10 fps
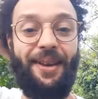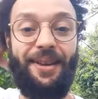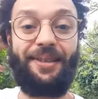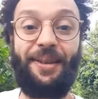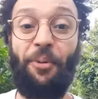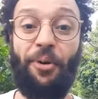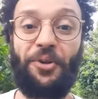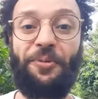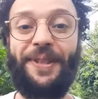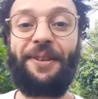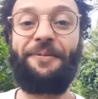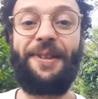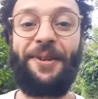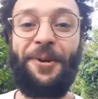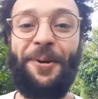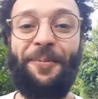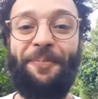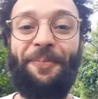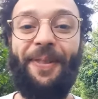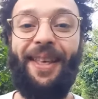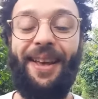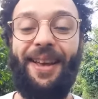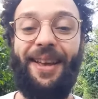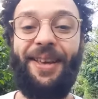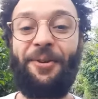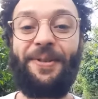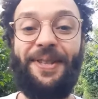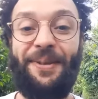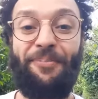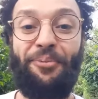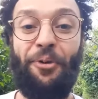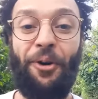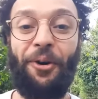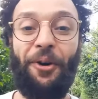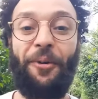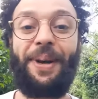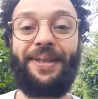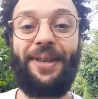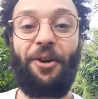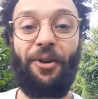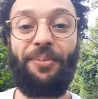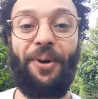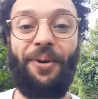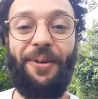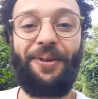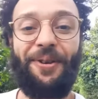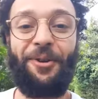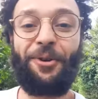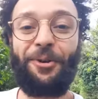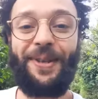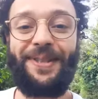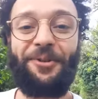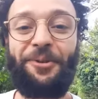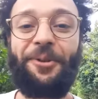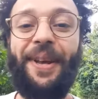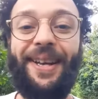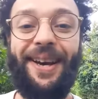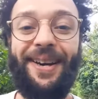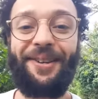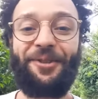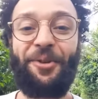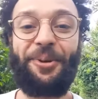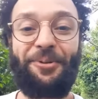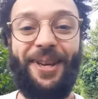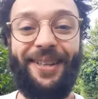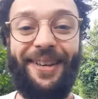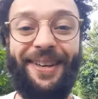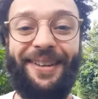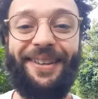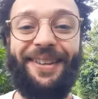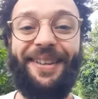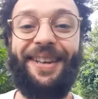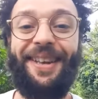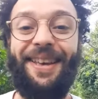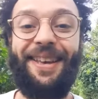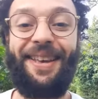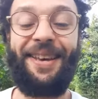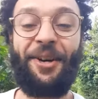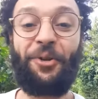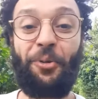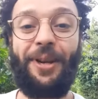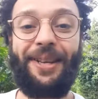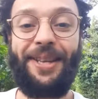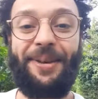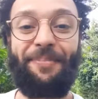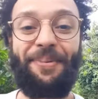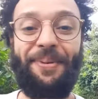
C'est pourquoi je vous fais cette vidéo. Et aussi pour euh, remercier grandement le Goethe Institute de Dakar, celui du Ghana et euh, toute l'équipe